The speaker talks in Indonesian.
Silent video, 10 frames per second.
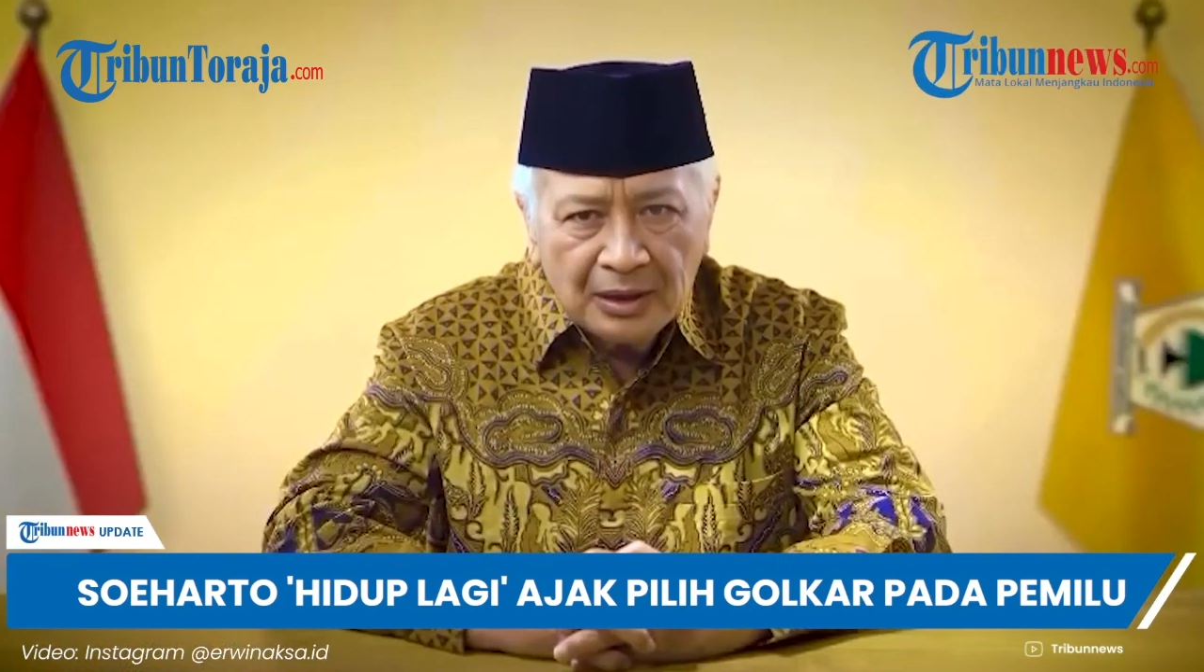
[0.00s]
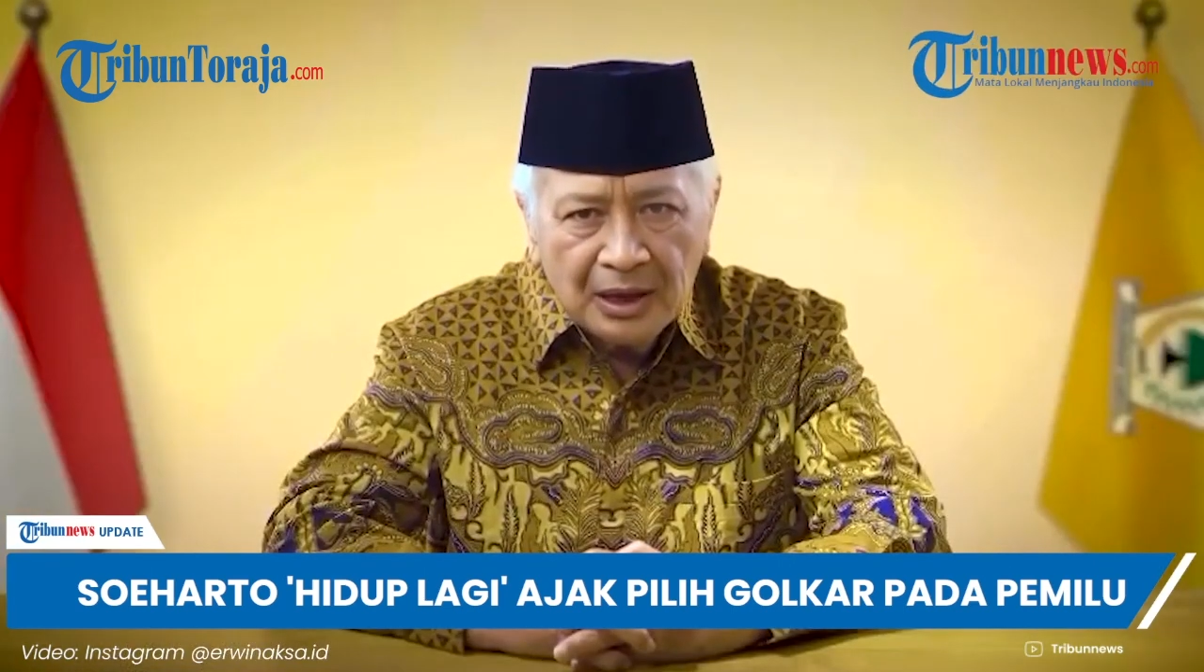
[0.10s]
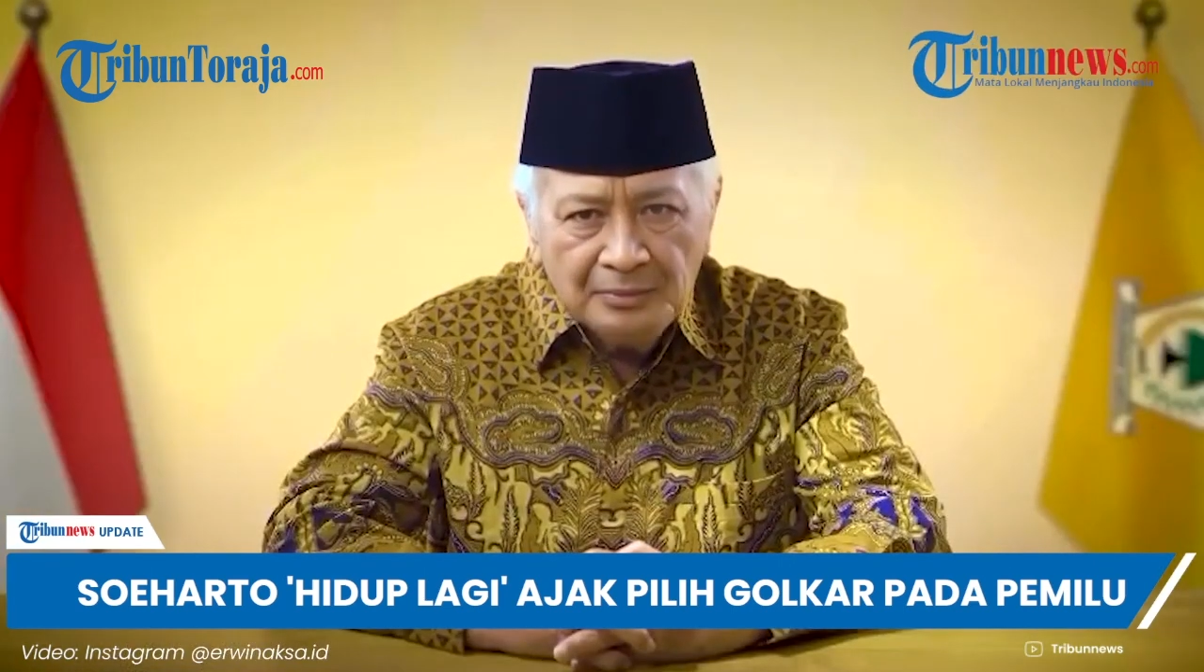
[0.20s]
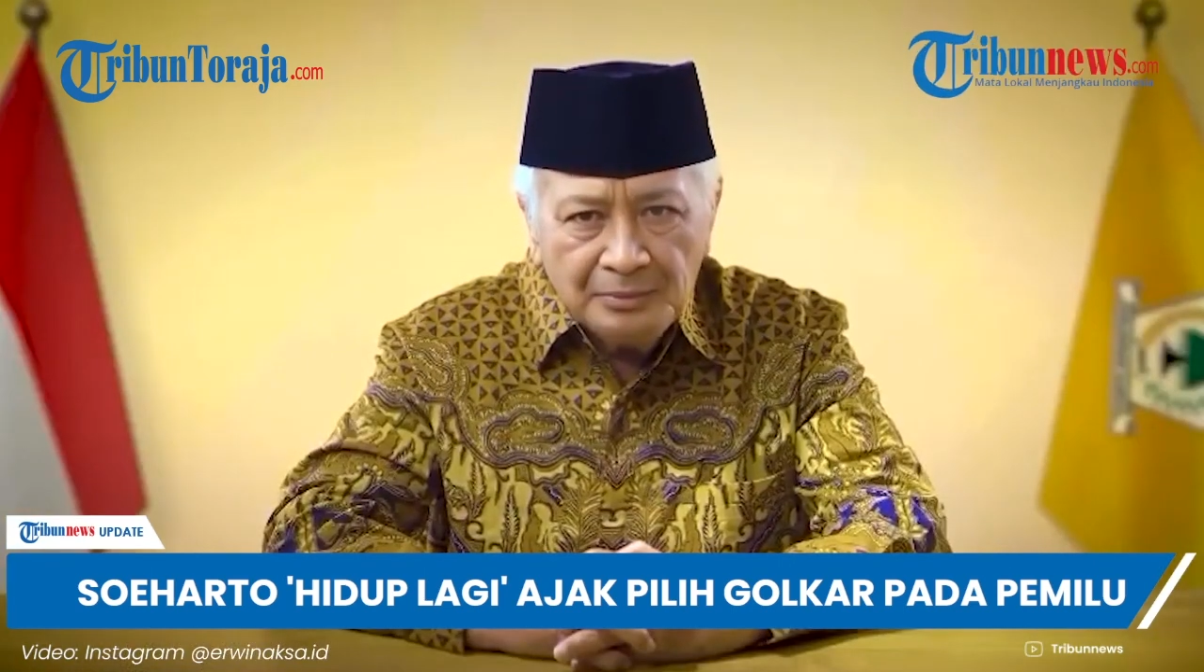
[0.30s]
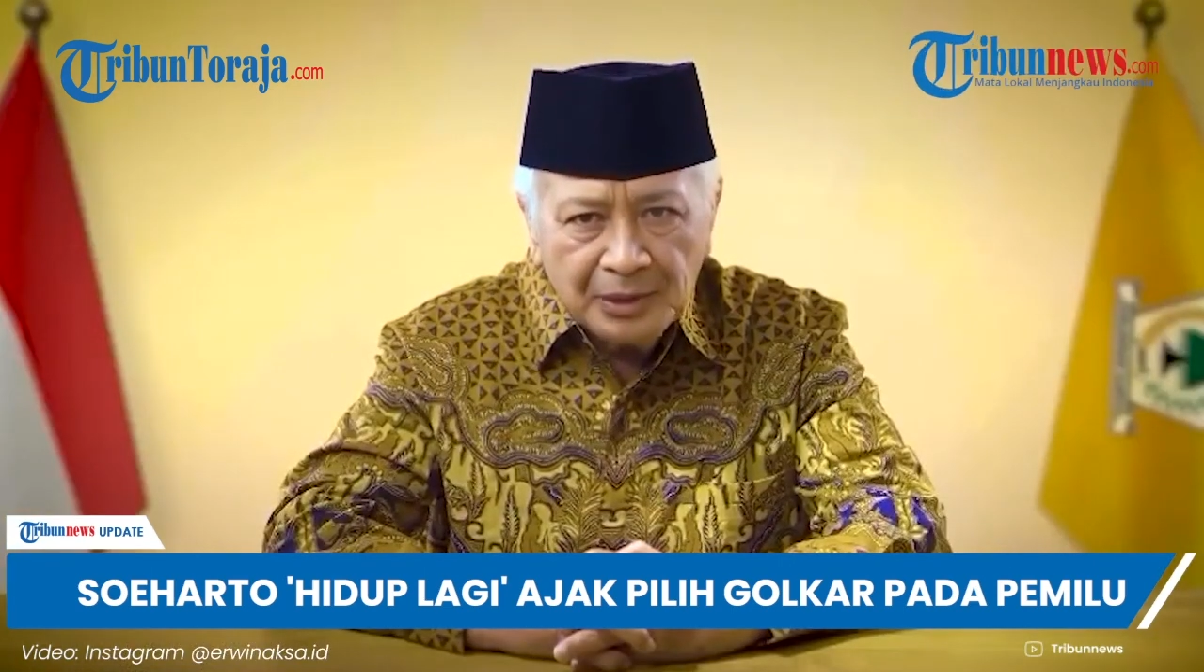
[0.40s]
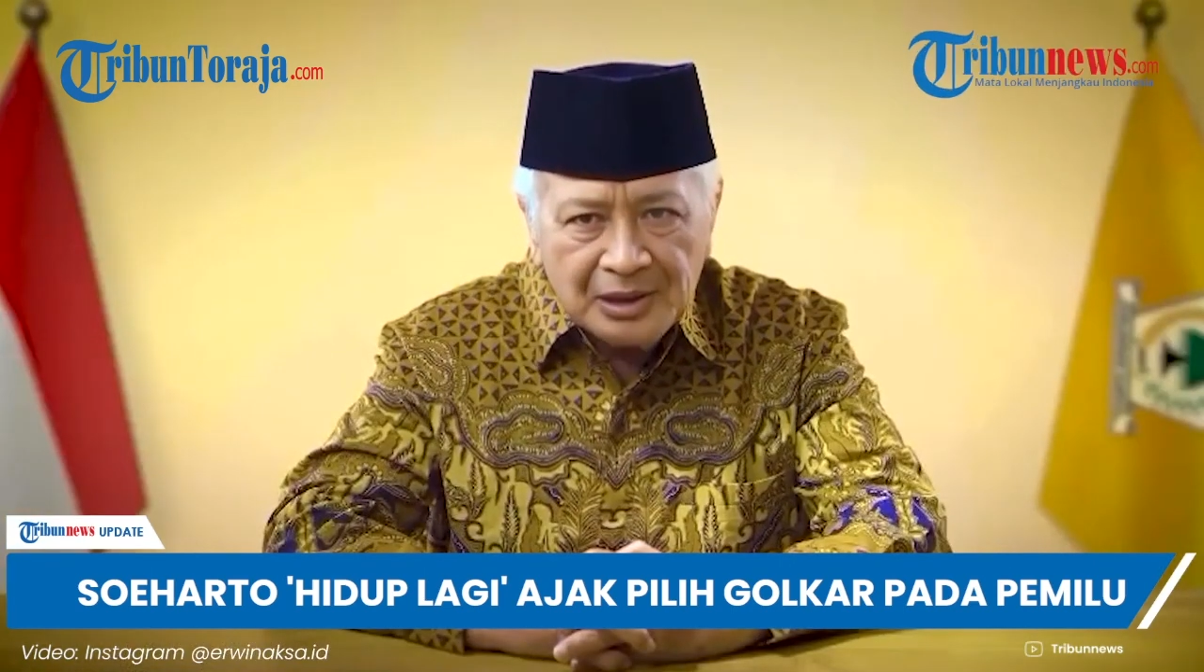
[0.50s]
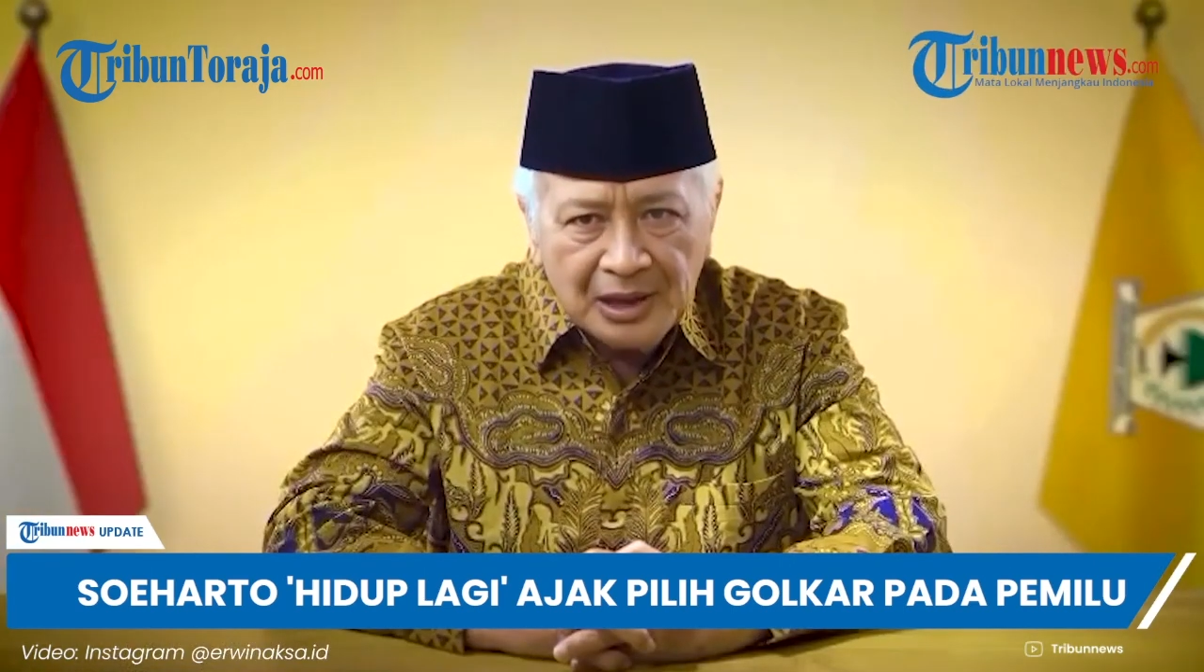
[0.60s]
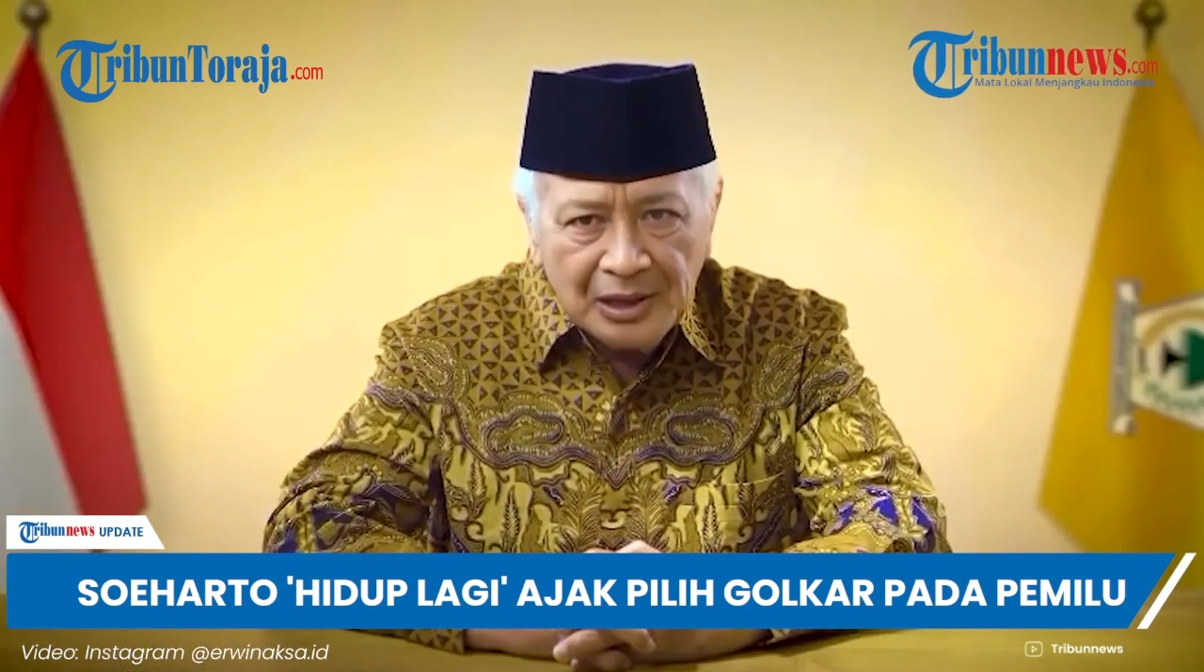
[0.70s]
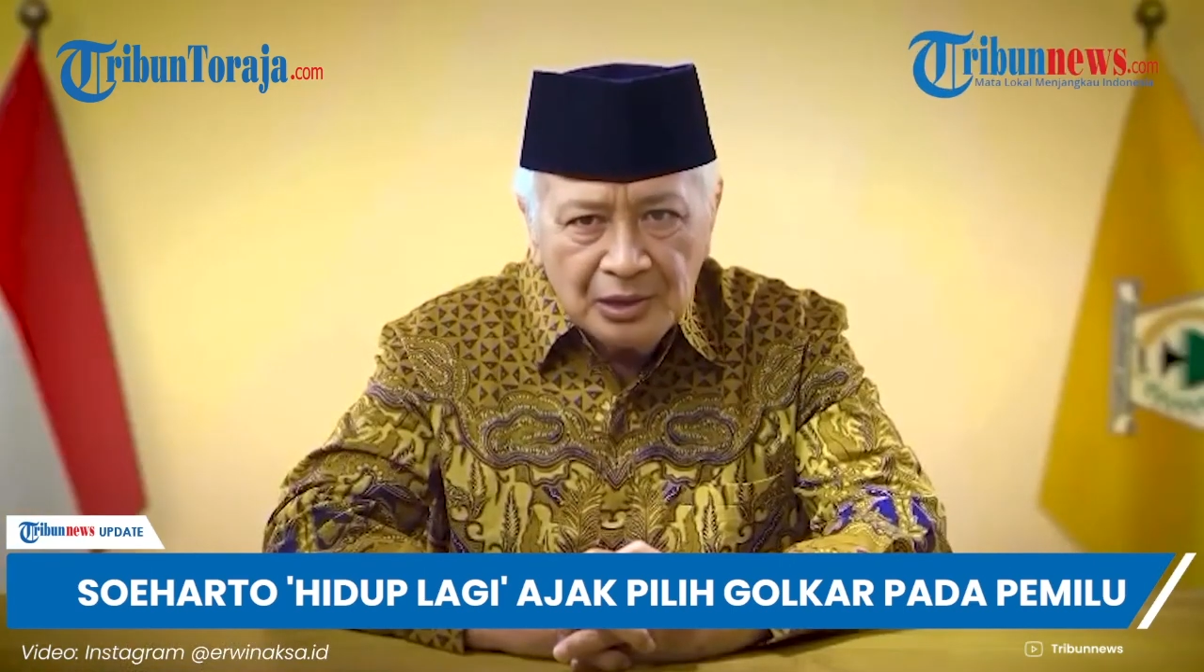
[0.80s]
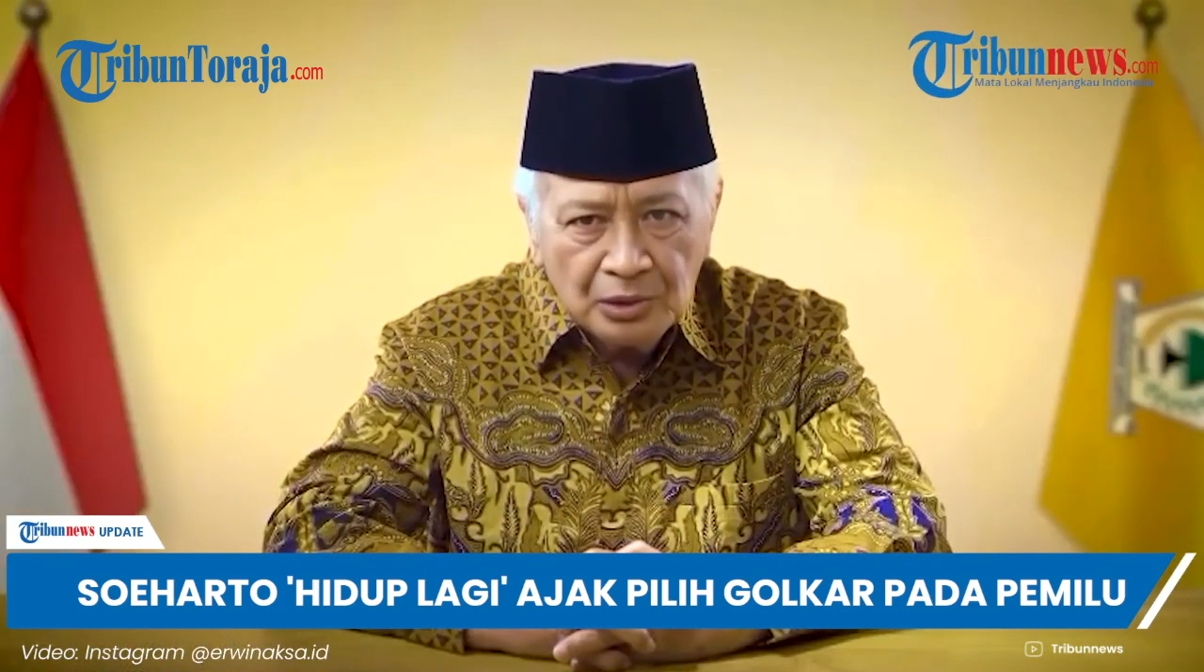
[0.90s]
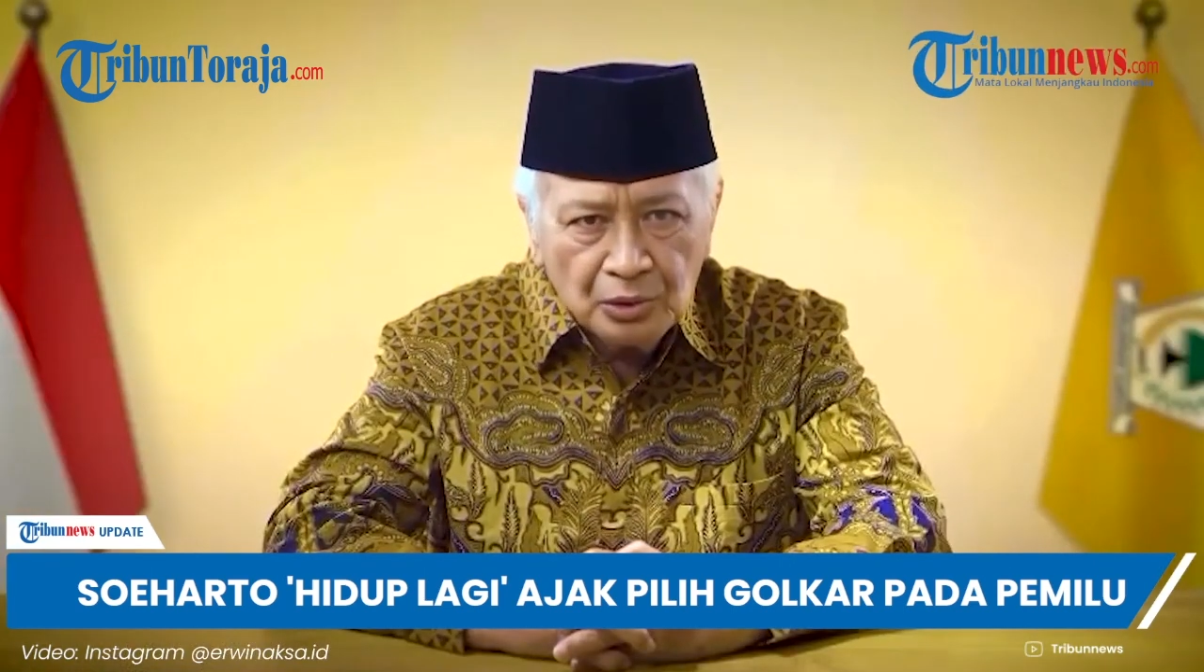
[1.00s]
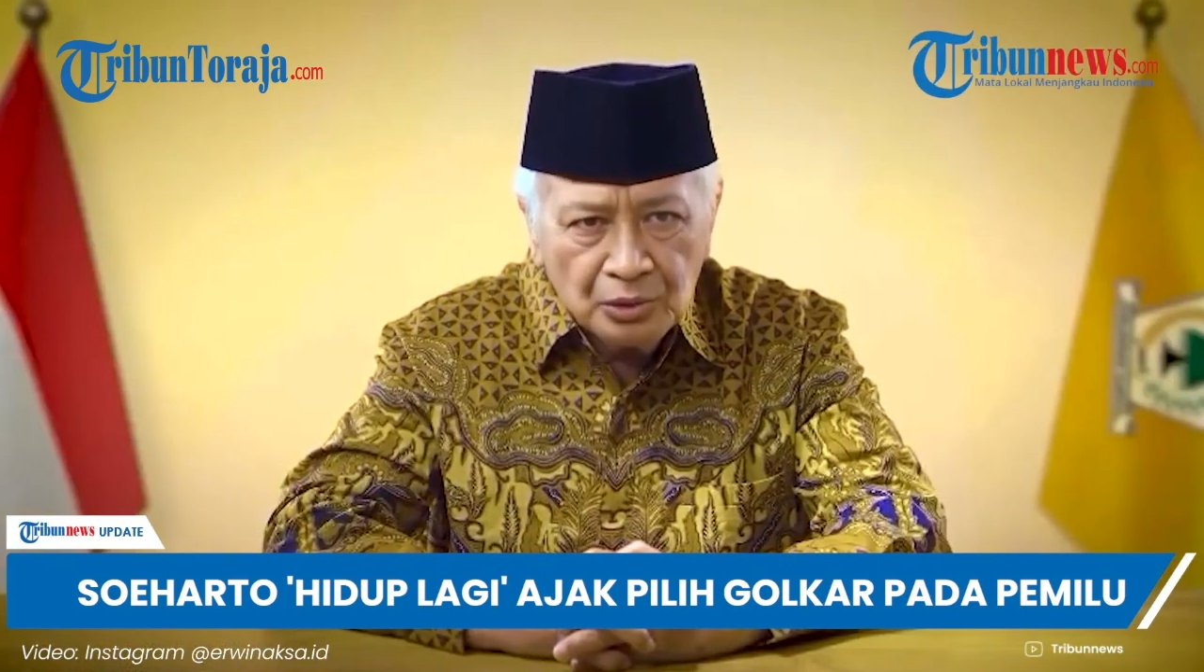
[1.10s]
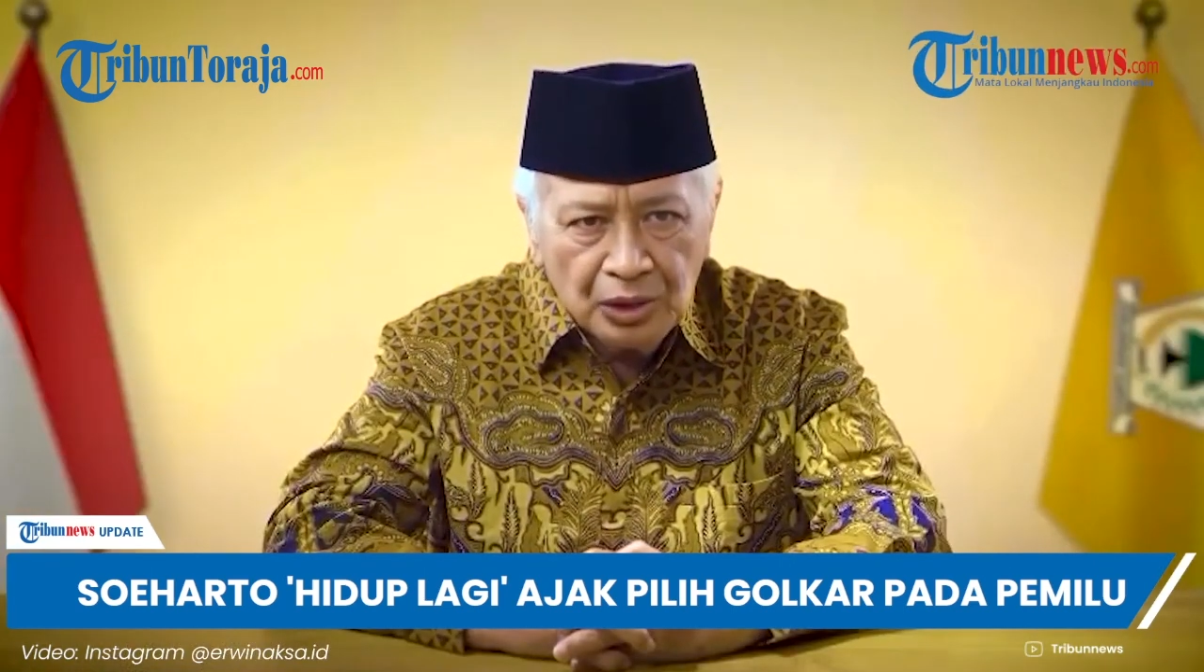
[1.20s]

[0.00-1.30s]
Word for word: dan Presiden